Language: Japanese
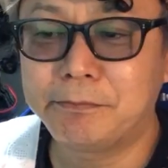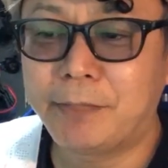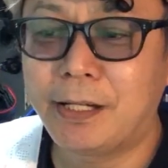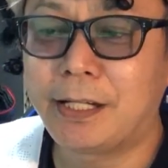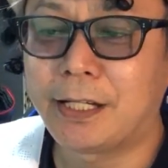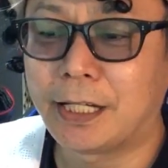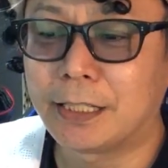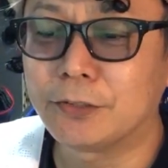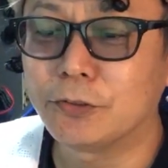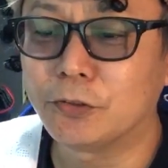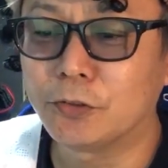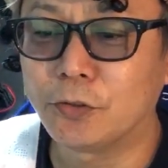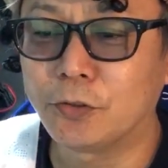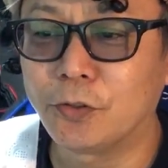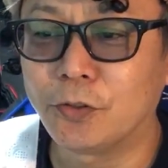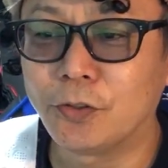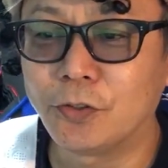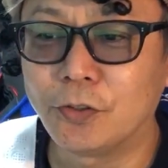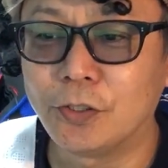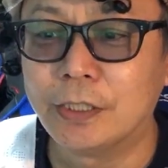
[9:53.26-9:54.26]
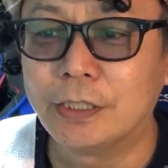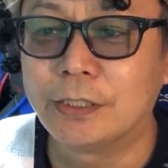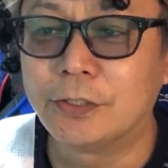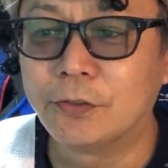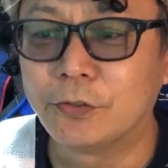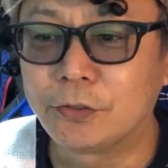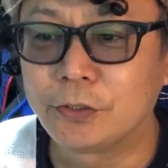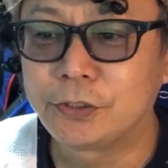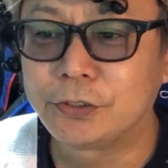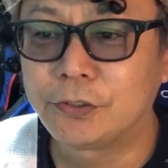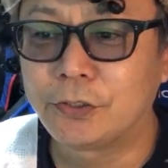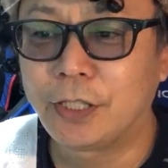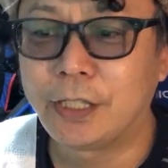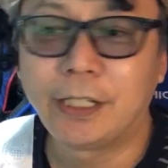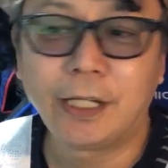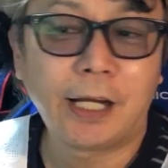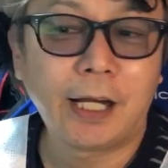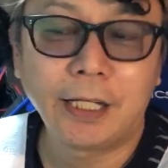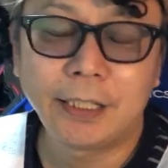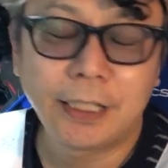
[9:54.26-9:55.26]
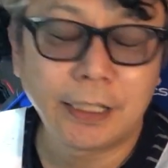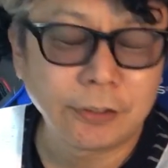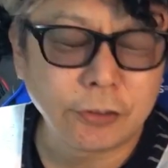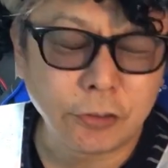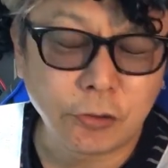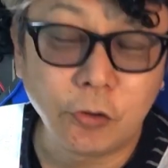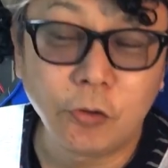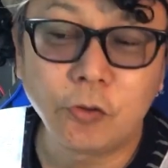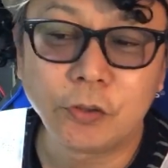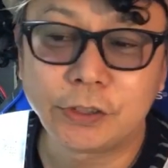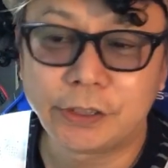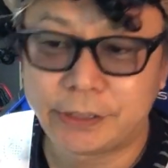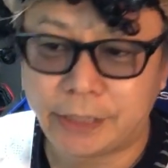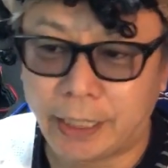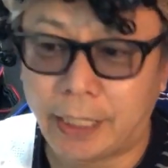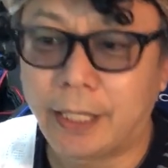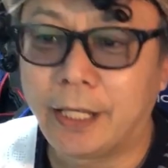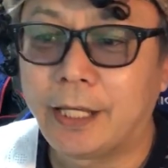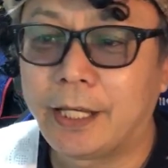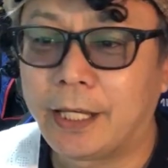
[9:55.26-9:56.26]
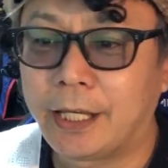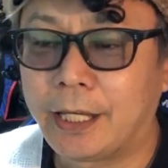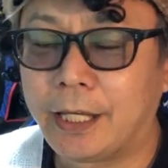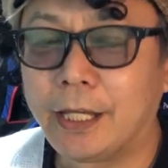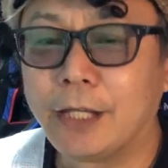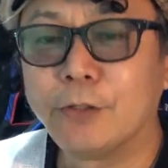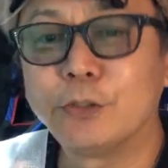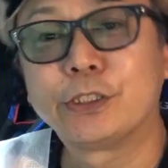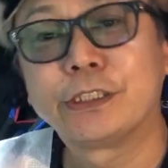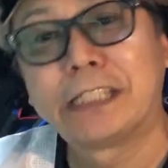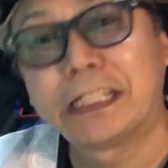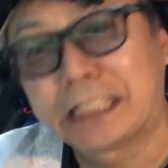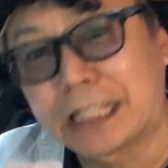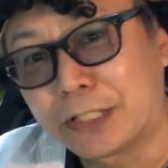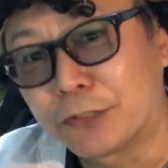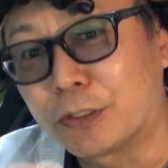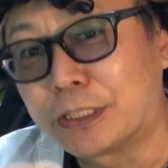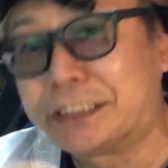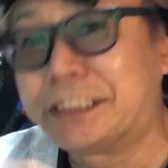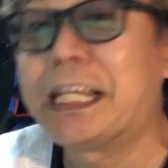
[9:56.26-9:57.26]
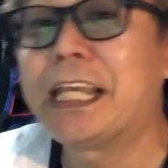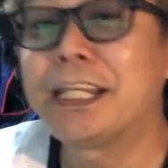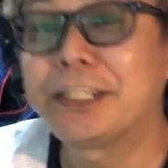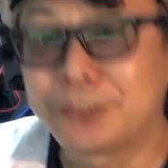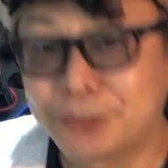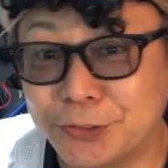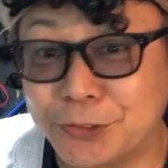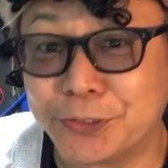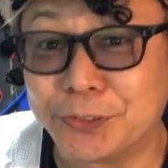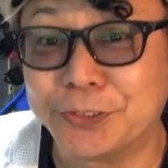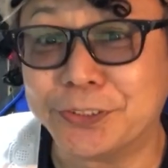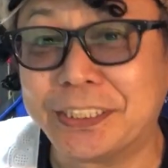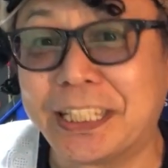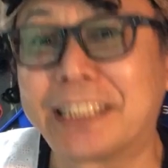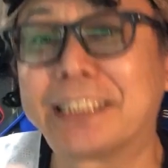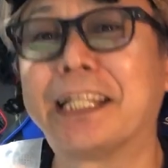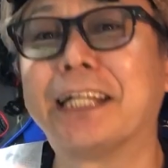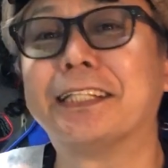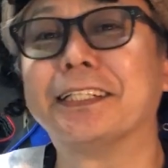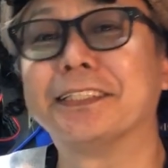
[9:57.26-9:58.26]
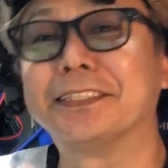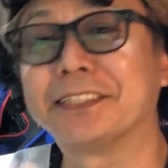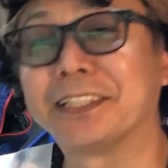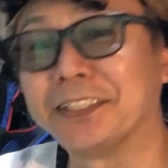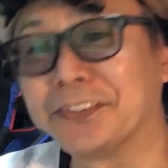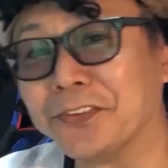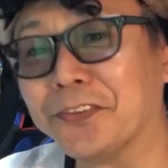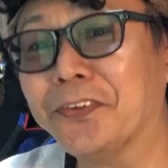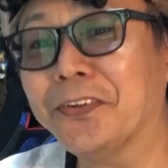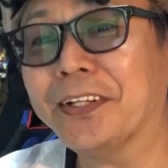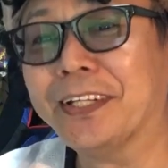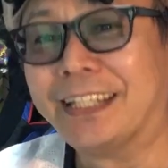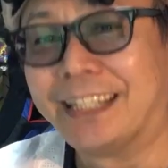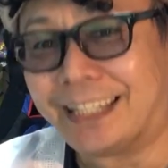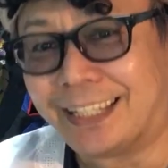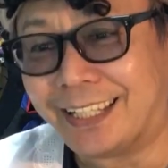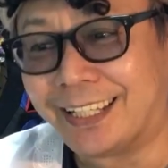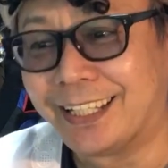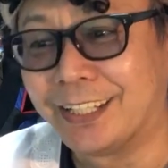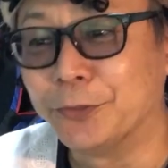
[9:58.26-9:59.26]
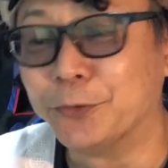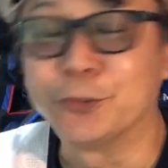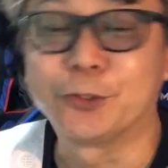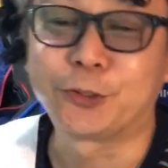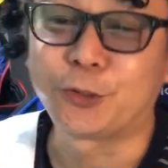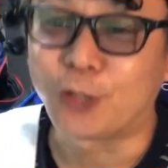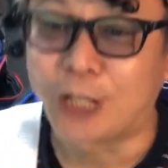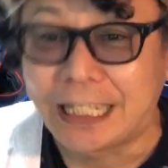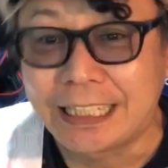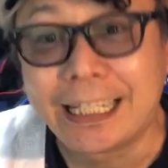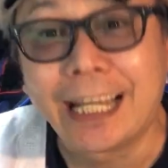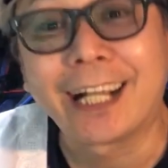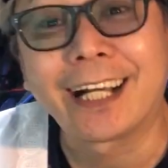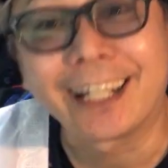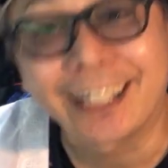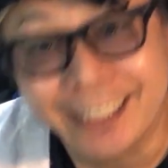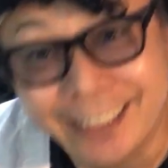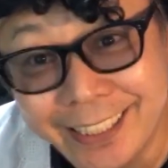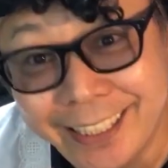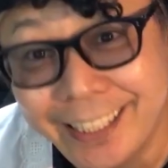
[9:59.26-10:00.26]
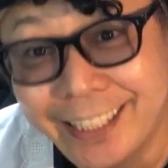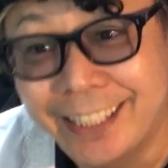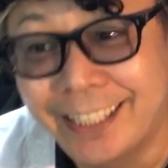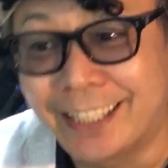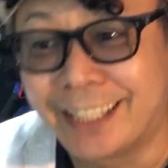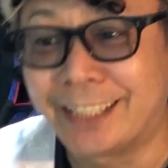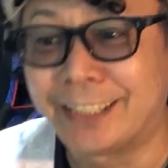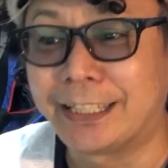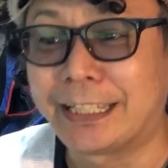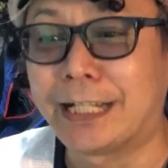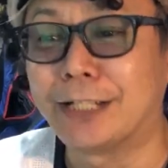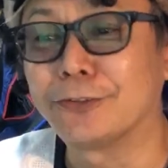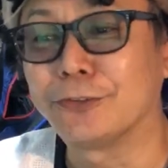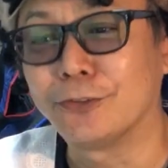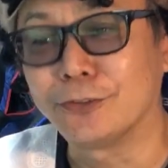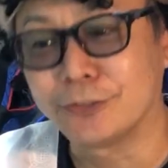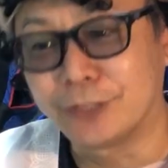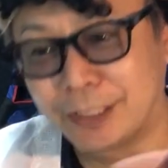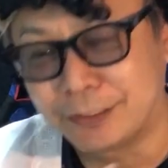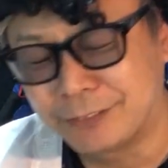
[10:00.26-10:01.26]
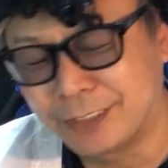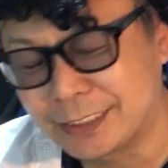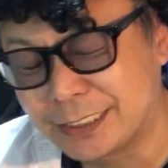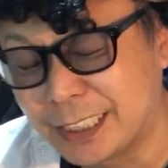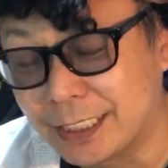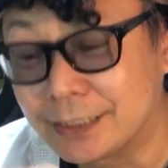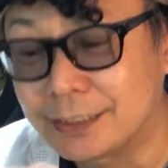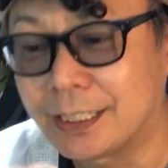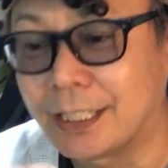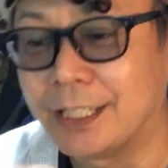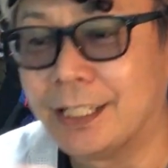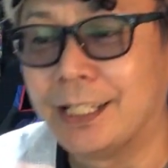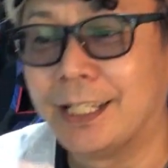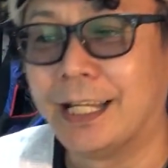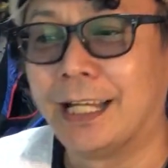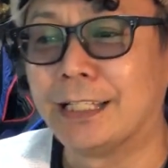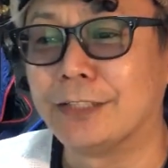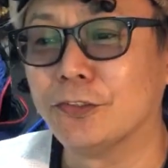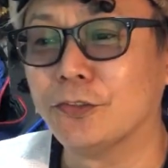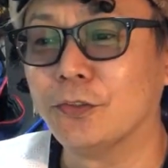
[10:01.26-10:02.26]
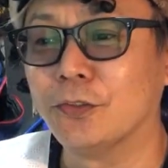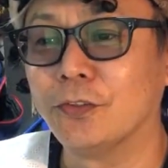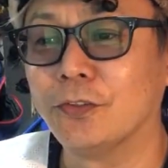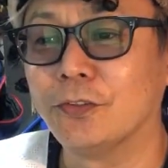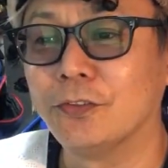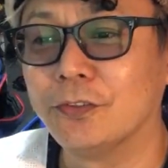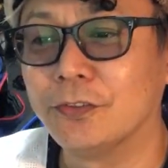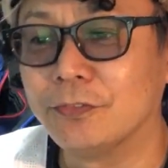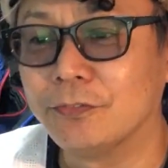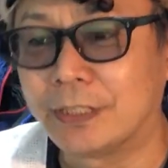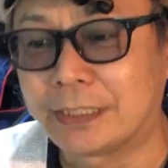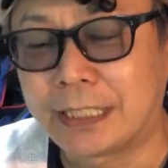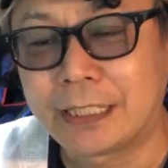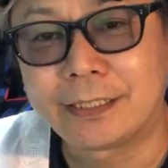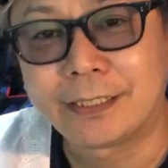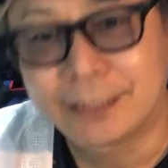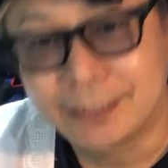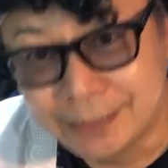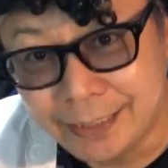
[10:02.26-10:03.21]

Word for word: まああのオーディションアイランド通して、えー、推してたのはジェイクだったんですけど、えー、オーストラリアからね、えー、韓国へわざわざあの渡ってき